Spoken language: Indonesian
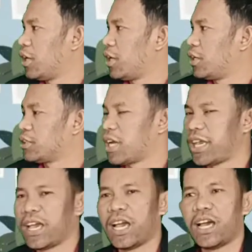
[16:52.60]

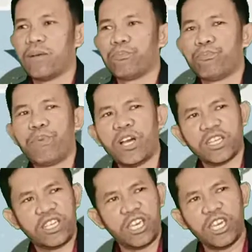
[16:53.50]
Saya
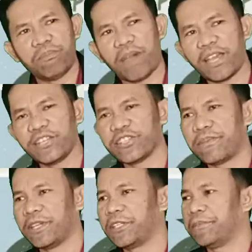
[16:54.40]
pergi main
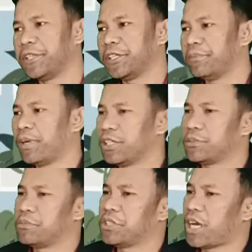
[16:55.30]
sama teman-teman
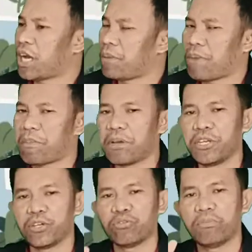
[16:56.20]
sementara mama
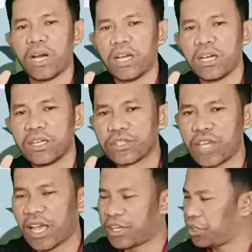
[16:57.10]
di rumah
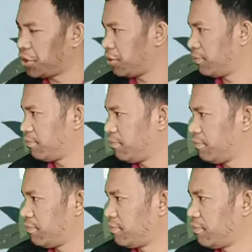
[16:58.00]
sakit.
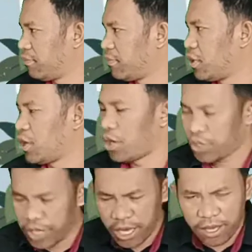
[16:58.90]

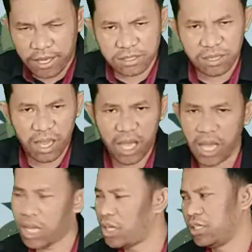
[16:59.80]
Kasihan. Ya
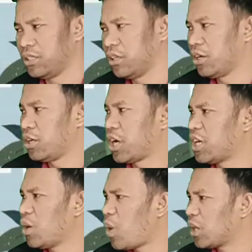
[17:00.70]
kasihan.
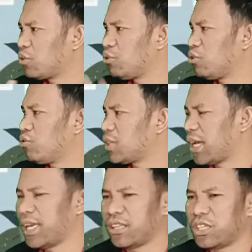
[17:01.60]
Karena waktu itu
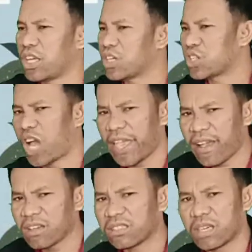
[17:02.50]
saya tidak
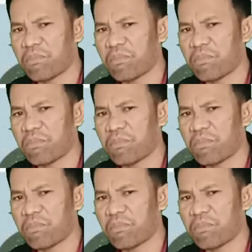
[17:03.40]
sayang sama